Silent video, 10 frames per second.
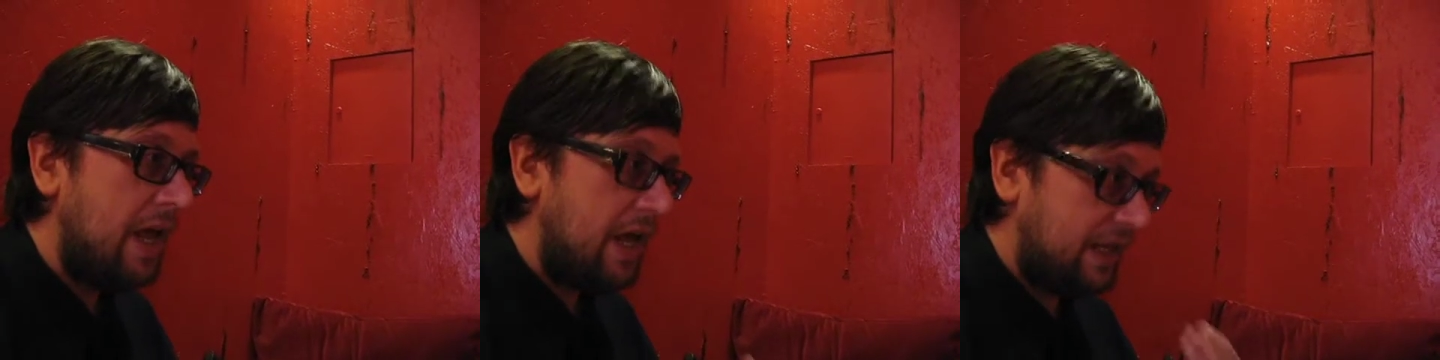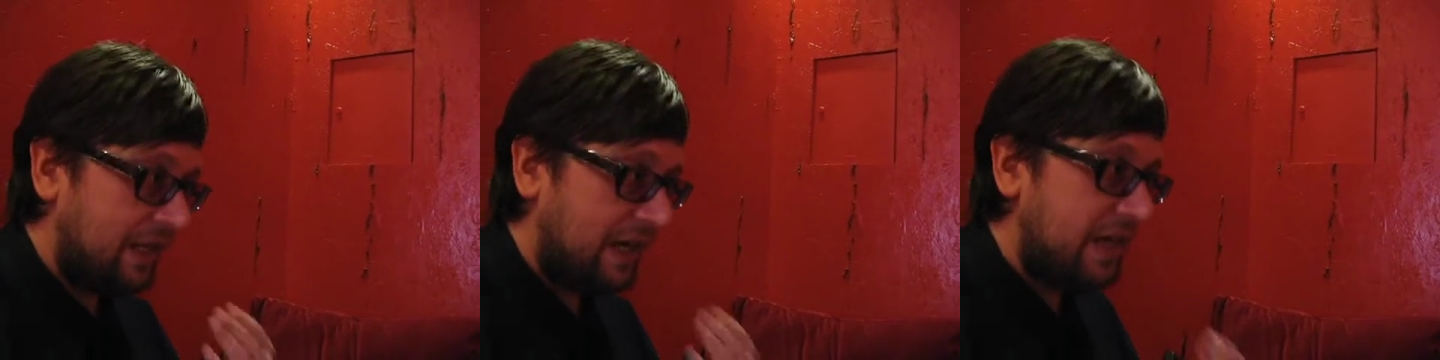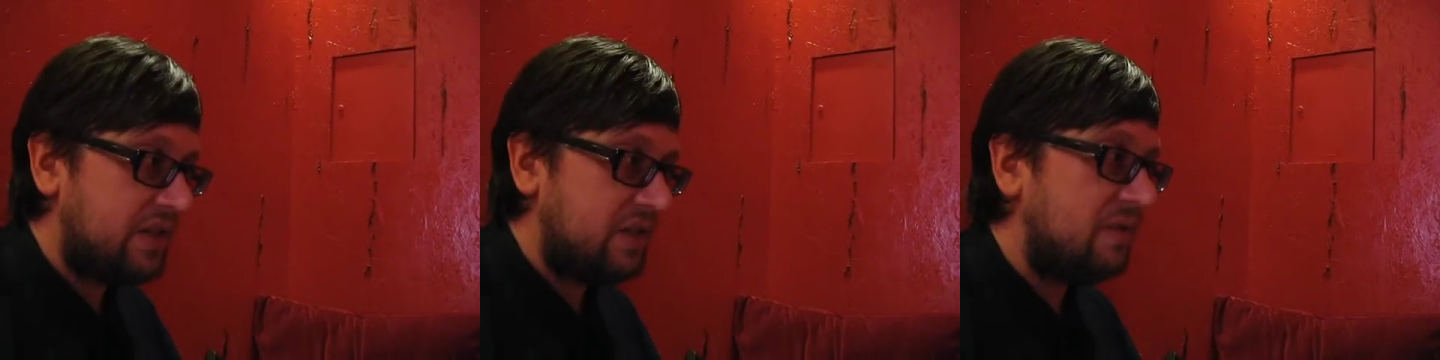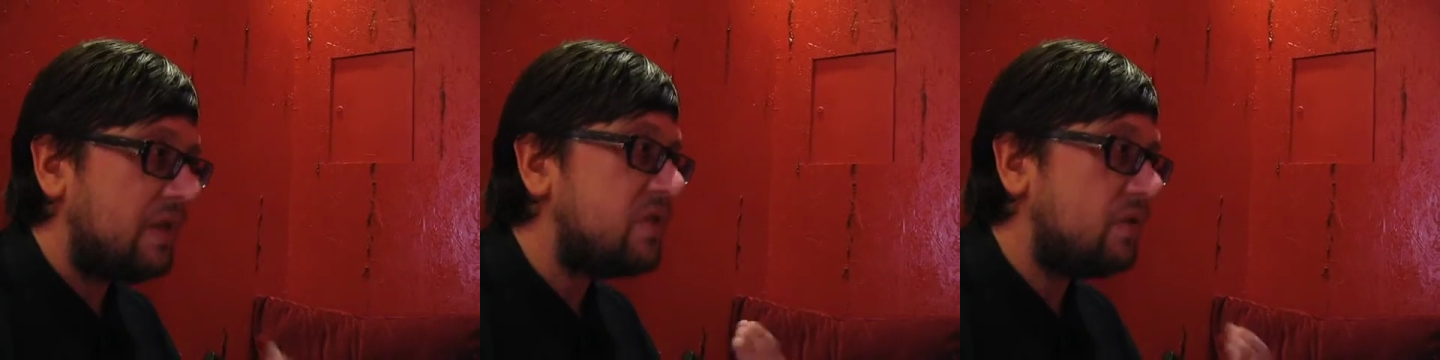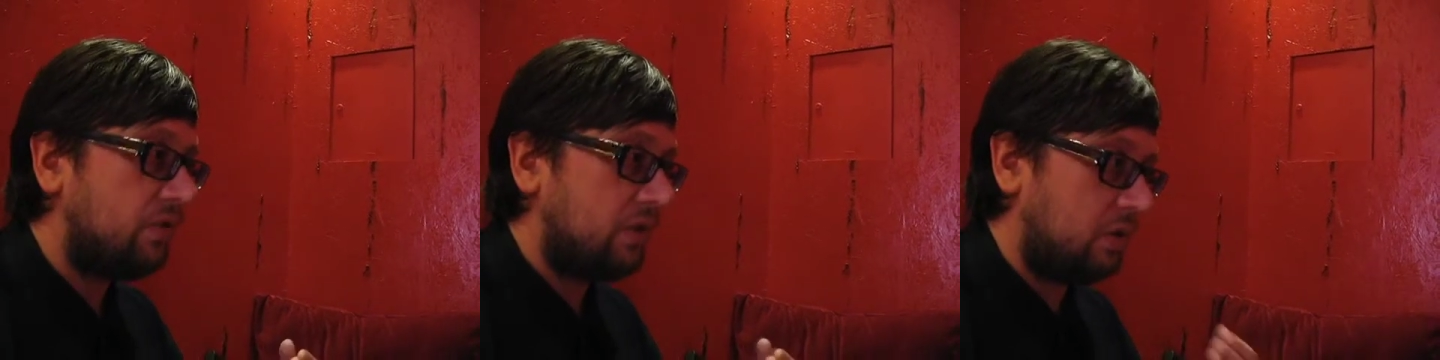это качественный
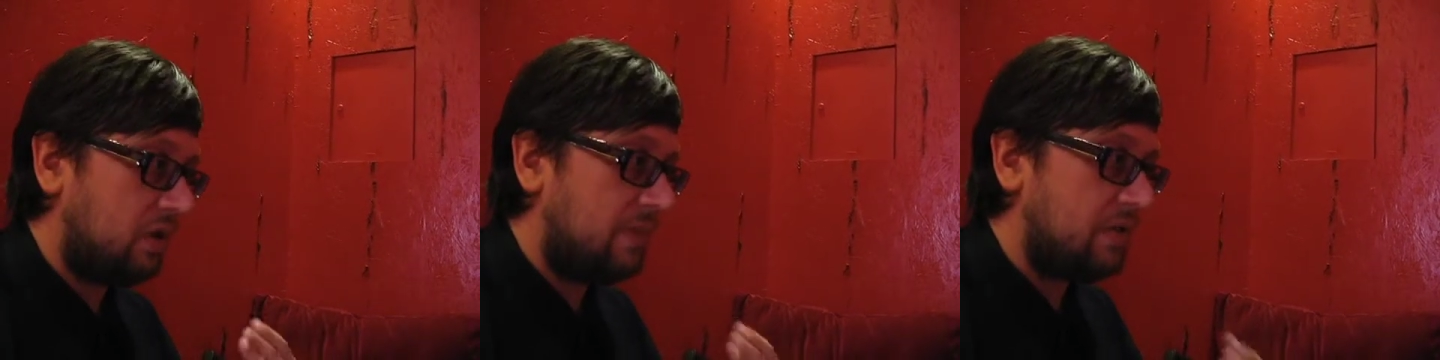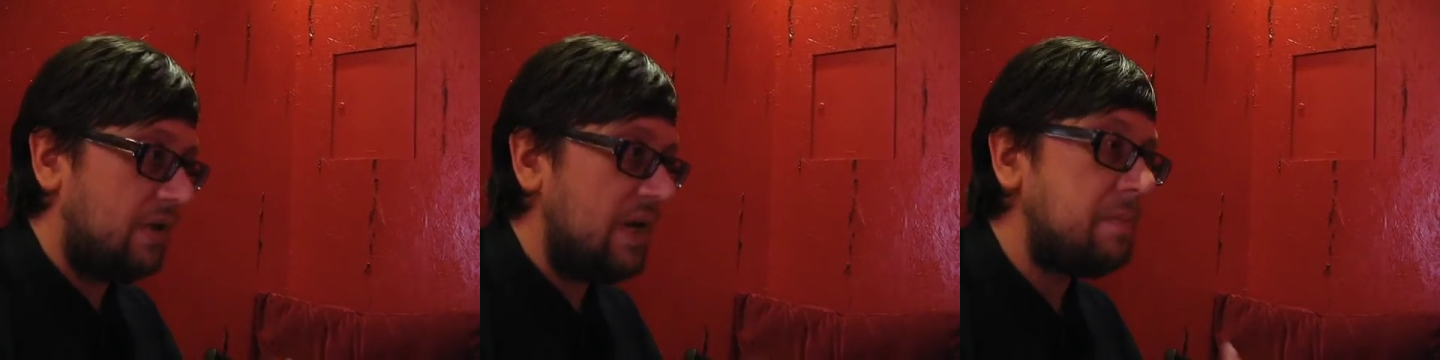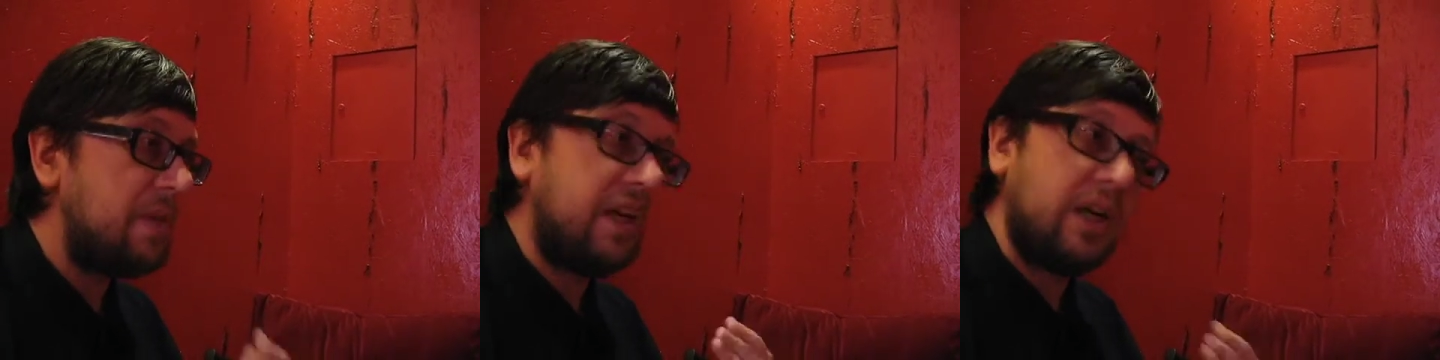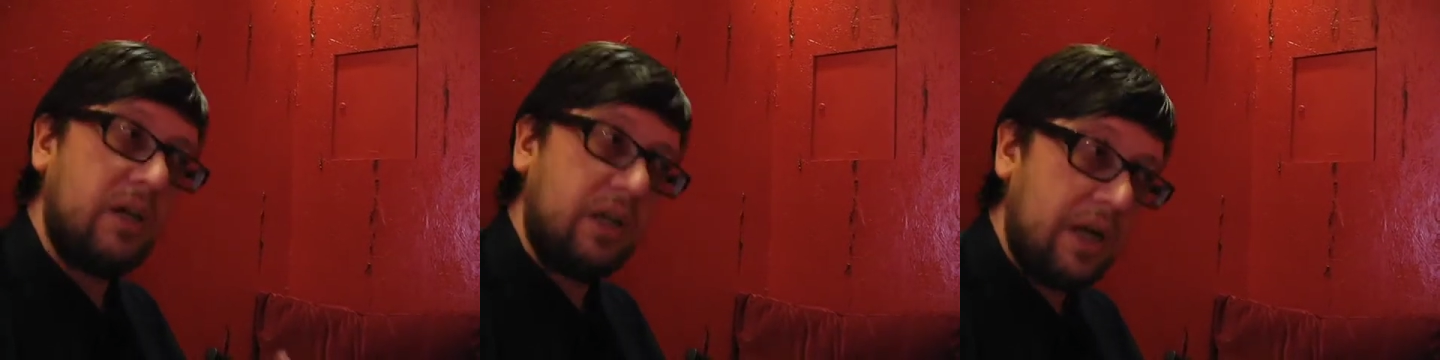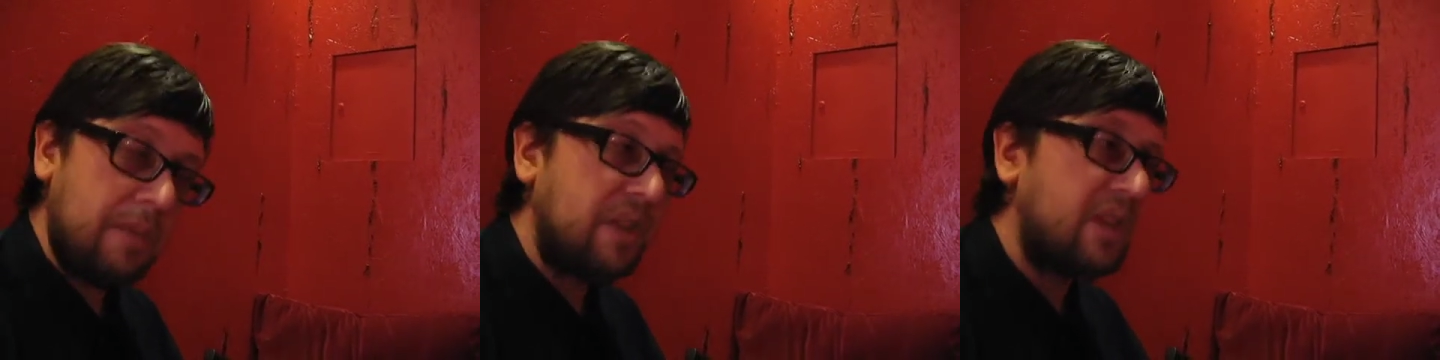софт, который позволяет мне
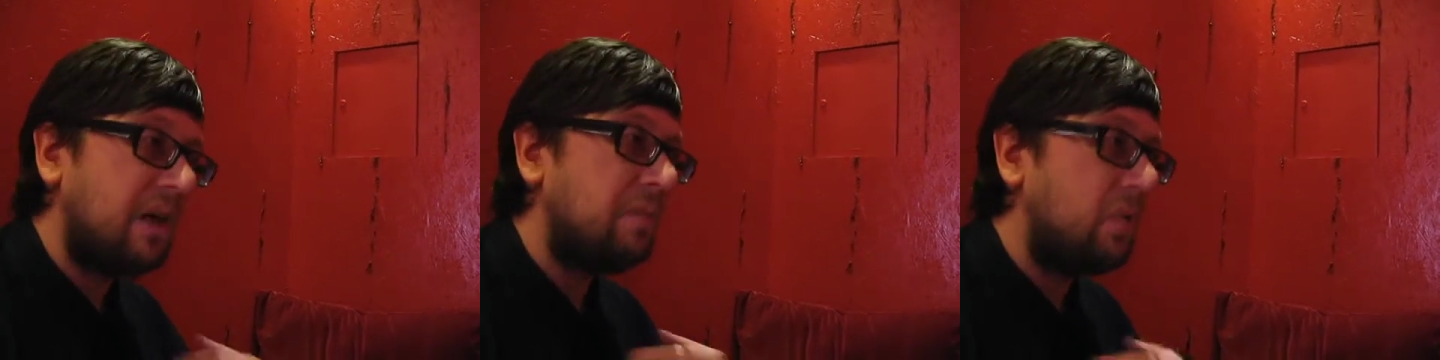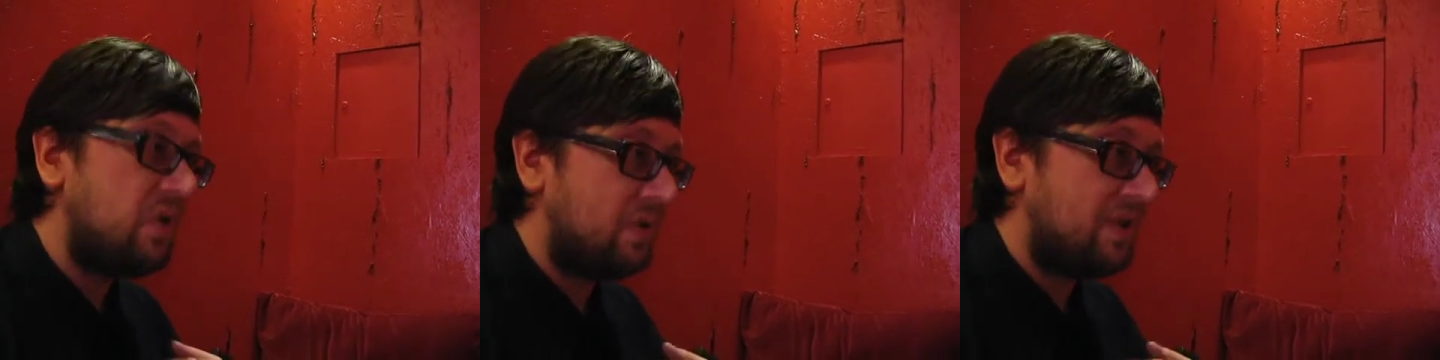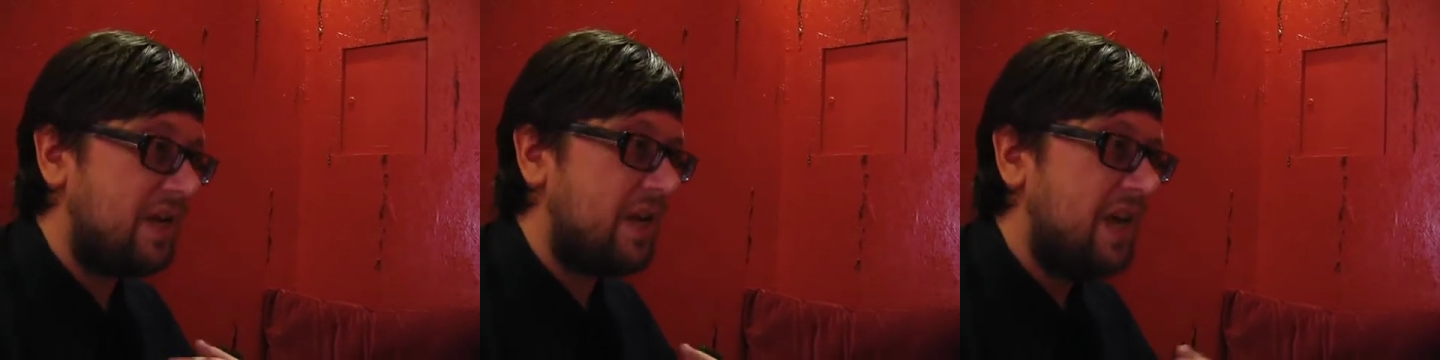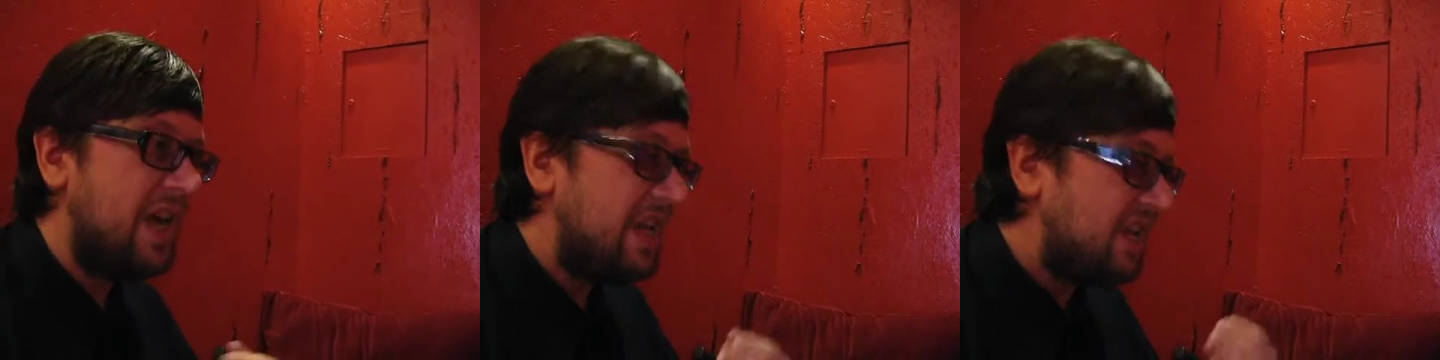грамотно пользоваться ей.